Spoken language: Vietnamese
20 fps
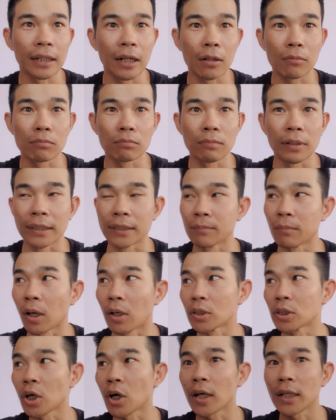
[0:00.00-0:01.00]
không bị
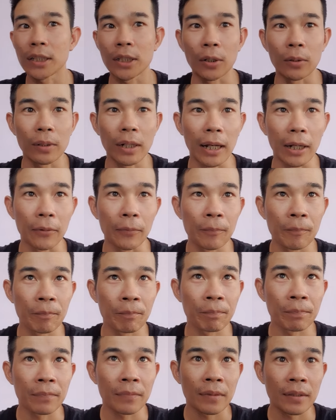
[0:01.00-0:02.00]
bỏ sót cái chỗ nào
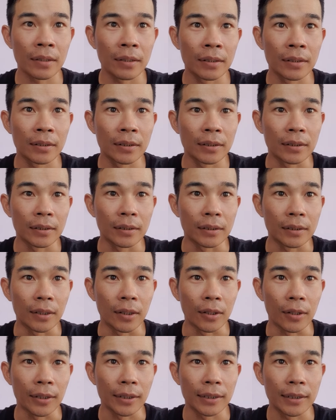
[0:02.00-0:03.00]

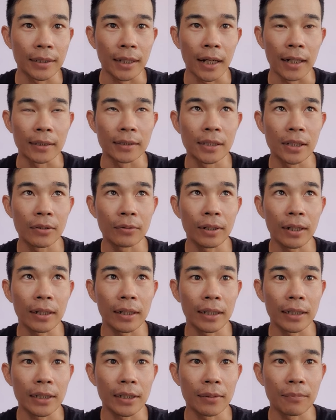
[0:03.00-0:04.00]
rồi chờ xíu ha
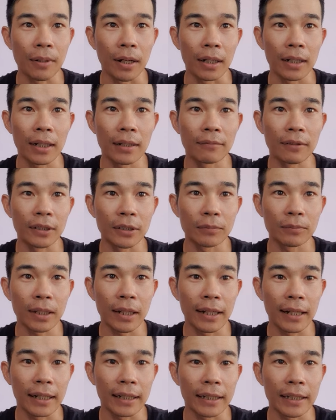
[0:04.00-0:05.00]
để cho nó mở lên và chúng
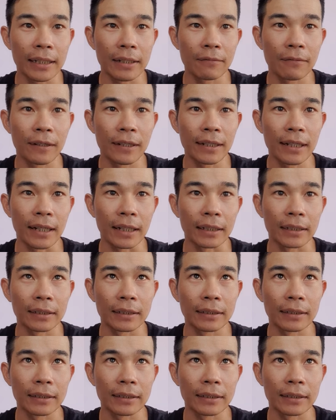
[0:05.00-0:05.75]
ta đăng ký cái ví này